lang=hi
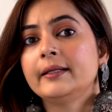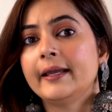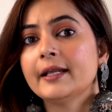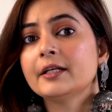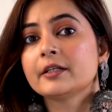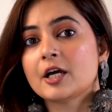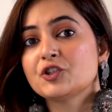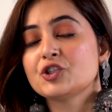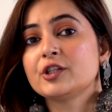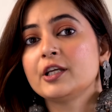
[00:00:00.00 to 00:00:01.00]
ये
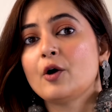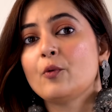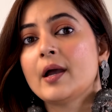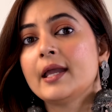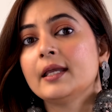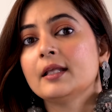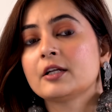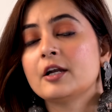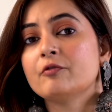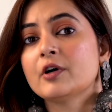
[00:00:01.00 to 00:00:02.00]
टच दिया हुआ है कि
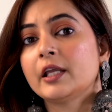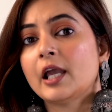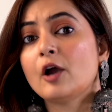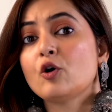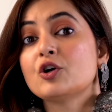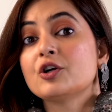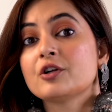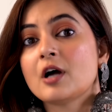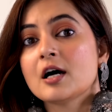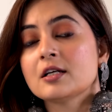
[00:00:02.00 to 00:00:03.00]
थ्रेड वर्क किया है
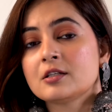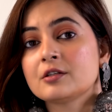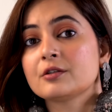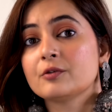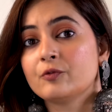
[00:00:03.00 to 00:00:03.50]
कॉन्ट्रास्ट